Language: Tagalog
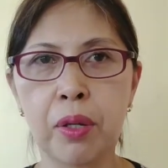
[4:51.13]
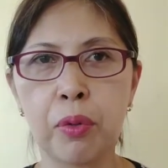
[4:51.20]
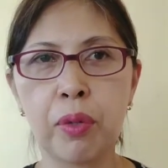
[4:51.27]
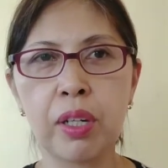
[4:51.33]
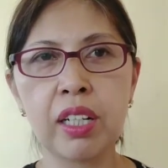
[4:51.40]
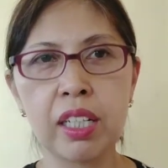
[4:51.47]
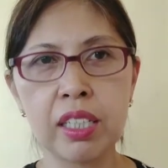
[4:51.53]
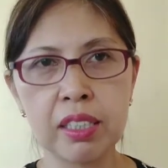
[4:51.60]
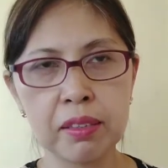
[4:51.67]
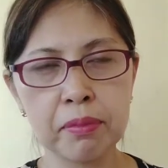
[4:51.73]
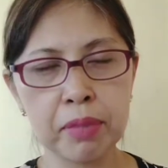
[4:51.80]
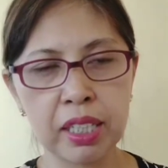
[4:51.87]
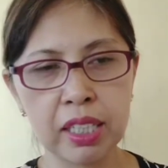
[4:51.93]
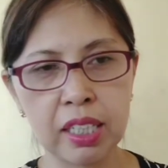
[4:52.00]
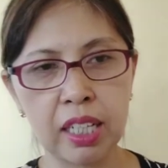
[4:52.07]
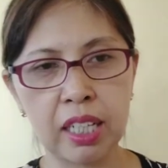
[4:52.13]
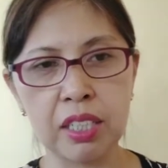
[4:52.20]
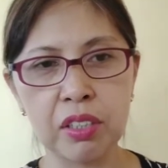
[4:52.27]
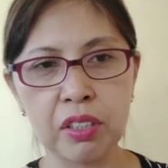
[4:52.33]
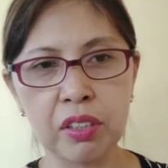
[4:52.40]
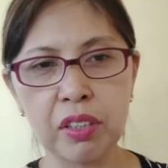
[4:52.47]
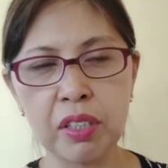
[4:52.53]
Huwag ka nang
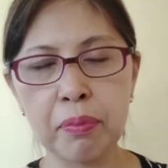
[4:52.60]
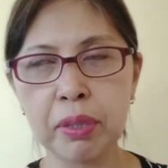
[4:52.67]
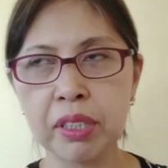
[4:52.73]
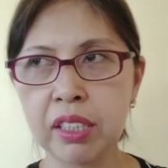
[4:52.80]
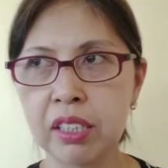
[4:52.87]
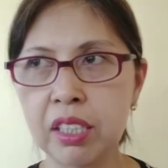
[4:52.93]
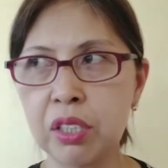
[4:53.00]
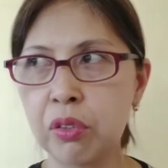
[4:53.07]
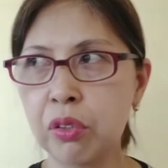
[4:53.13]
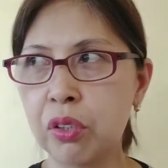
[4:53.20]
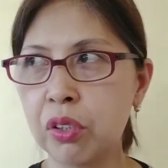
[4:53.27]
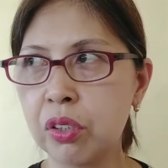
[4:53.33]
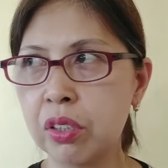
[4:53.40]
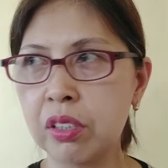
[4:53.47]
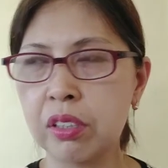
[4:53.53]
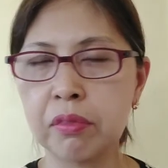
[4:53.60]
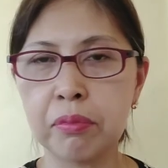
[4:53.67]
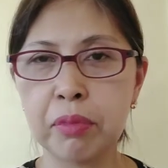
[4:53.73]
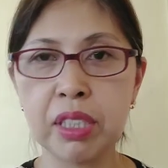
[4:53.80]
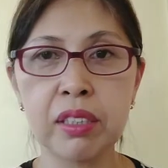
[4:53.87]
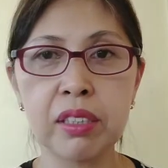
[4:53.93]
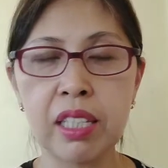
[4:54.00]
mag-ano, ay pagdating ko doon,
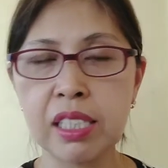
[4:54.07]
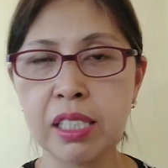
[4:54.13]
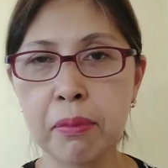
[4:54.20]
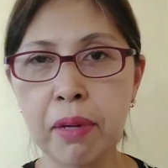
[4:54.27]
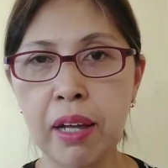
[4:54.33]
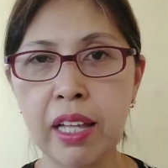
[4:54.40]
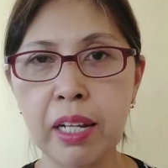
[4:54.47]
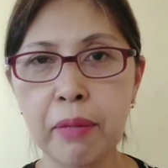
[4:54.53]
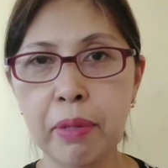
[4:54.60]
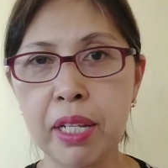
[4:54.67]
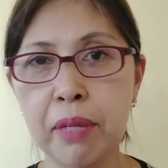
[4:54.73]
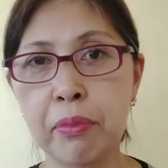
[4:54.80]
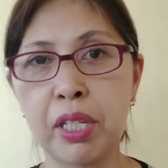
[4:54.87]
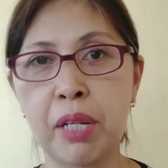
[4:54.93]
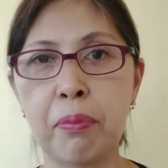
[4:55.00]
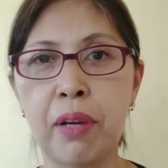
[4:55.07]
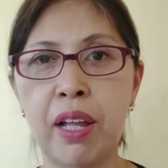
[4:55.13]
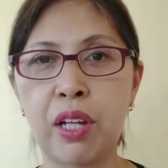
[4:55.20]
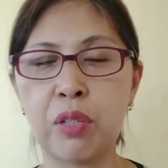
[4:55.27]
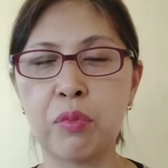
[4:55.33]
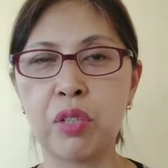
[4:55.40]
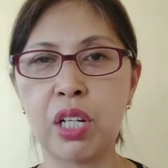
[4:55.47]
nasa bahay ka palang
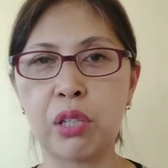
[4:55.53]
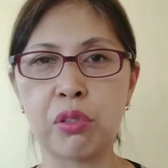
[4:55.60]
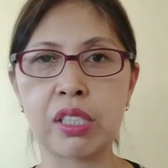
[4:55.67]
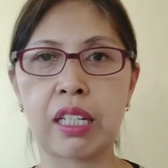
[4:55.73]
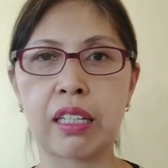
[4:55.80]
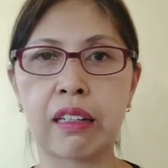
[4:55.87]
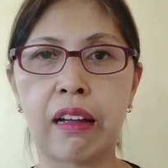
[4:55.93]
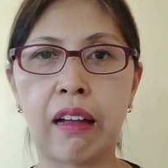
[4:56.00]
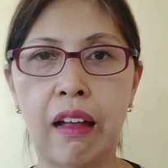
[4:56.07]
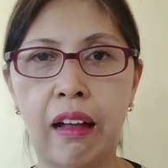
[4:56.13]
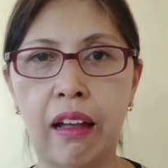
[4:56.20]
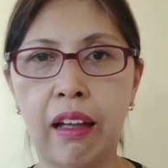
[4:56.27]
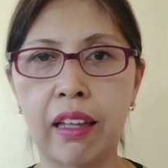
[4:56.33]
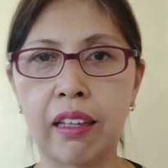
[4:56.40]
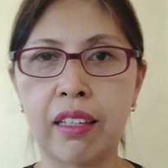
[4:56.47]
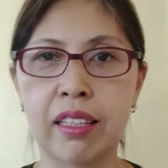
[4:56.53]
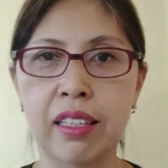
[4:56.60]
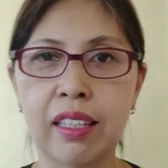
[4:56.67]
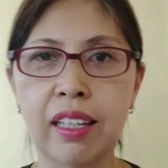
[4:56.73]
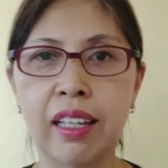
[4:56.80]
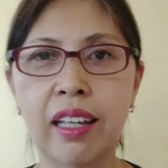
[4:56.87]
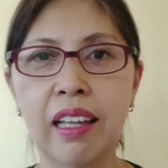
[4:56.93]
pinaplano mo na kung saan ka kakain.
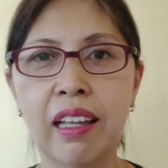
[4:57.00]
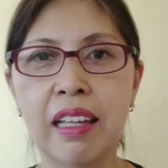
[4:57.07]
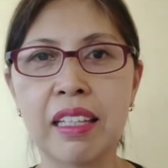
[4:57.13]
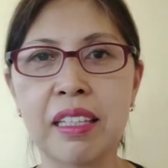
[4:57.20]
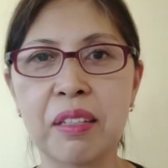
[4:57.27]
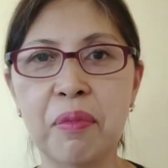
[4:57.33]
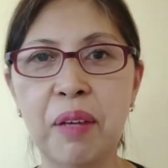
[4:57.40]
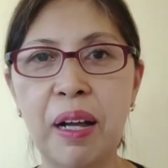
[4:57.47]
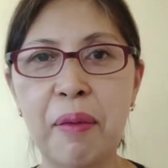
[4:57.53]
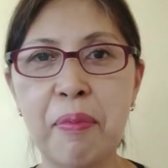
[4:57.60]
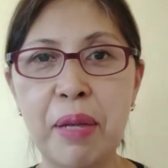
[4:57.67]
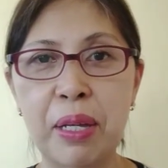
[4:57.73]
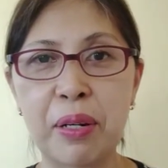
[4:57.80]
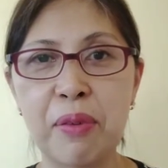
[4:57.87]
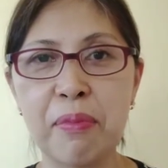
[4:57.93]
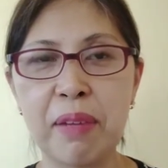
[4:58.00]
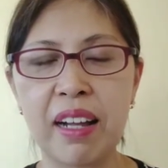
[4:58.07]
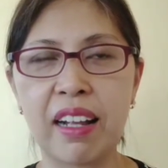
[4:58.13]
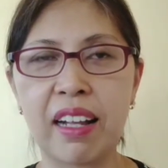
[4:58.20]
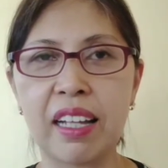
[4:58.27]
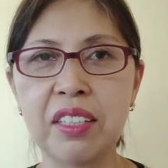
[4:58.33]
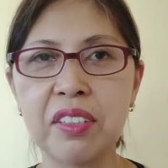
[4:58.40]
ba diba? Mayroong
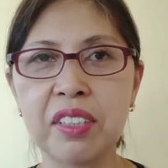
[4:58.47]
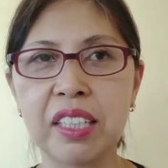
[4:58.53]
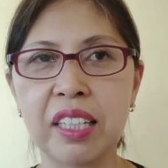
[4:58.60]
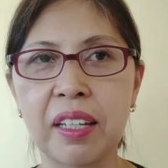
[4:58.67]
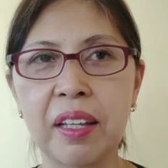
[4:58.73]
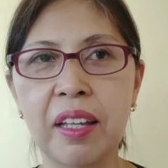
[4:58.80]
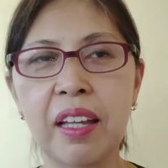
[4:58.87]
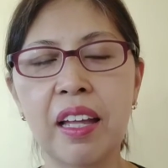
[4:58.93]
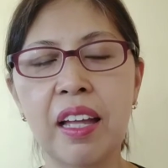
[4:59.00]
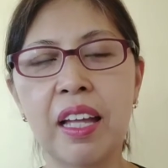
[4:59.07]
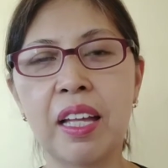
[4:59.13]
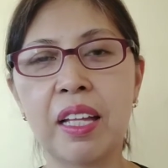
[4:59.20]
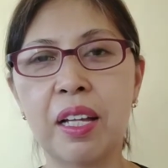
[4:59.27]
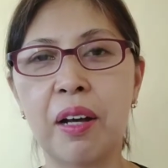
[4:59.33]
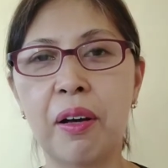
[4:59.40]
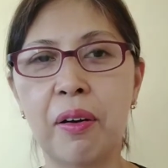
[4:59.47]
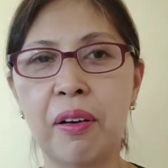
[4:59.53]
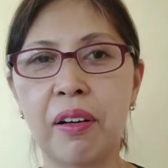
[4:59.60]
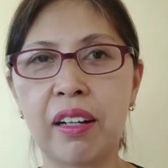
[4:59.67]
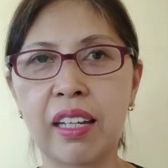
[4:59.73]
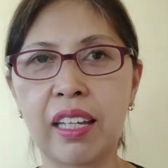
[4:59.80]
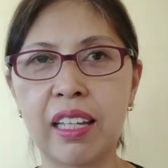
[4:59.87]
mga ganun eh.
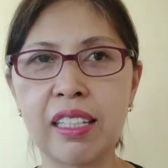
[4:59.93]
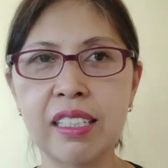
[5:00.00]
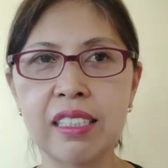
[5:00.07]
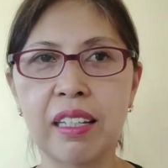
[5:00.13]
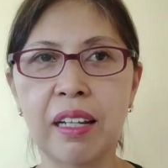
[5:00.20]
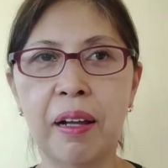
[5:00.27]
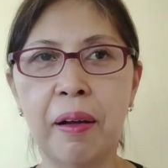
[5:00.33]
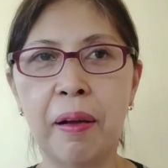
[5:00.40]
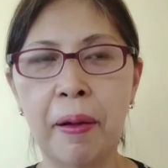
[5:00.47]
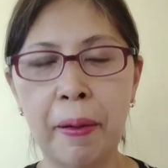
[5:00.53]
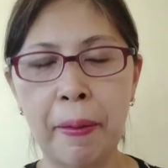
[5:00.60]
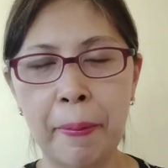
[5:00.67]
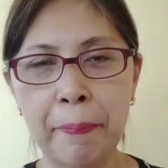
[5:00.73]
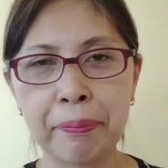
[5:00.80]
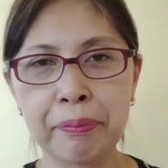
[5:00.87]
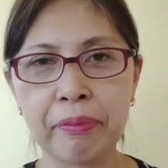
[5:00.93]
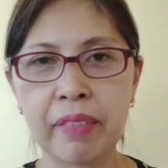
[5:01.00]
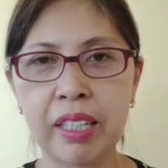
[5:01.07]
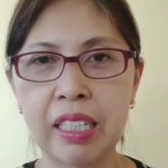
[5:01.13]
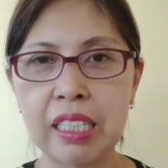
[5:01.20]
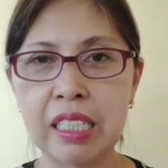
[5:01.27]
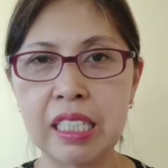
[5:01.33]
Okay? um,
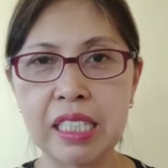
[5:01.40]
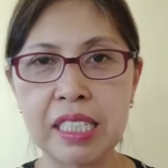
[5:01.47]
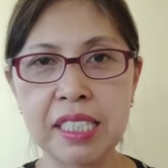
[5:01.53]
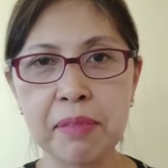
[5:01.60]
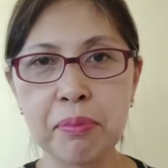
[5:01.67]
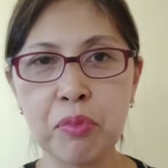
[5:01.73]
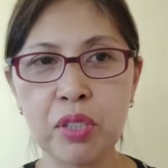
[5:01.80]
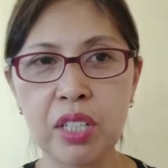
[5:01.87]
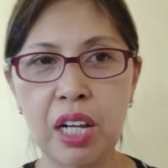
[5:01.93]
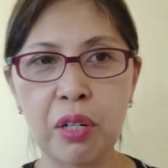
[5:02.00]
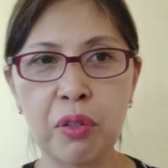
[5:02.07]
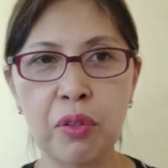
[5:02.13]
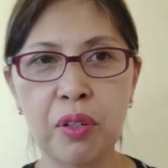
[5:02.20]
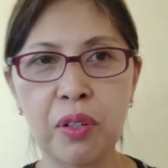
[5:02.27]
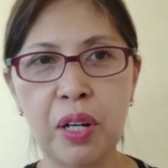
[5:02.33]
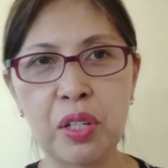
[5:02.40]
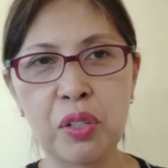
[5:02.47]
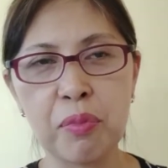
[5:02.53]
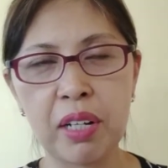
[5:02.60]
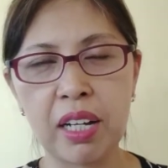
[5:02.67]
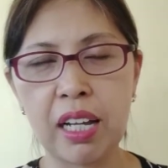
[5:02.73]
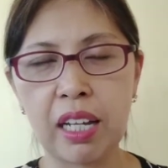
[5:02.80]
iniisip mo na kung ano
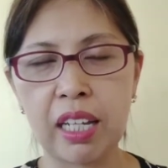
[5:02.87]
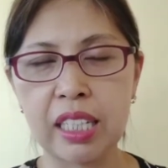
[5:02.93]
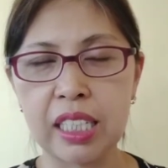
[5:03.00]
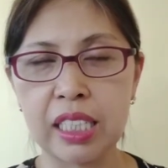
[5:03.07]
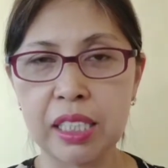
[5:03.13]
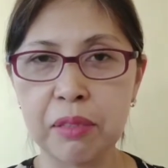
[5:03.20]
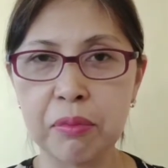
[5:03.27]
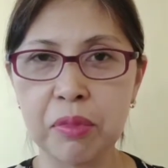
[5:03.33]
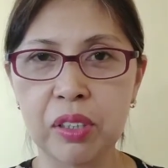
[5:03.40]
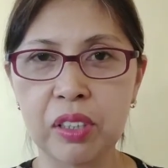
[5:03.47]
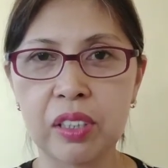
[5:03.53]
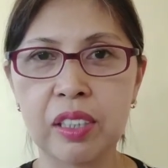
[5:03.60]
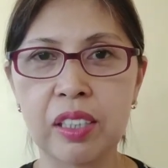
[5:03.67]
ba kakainin mo,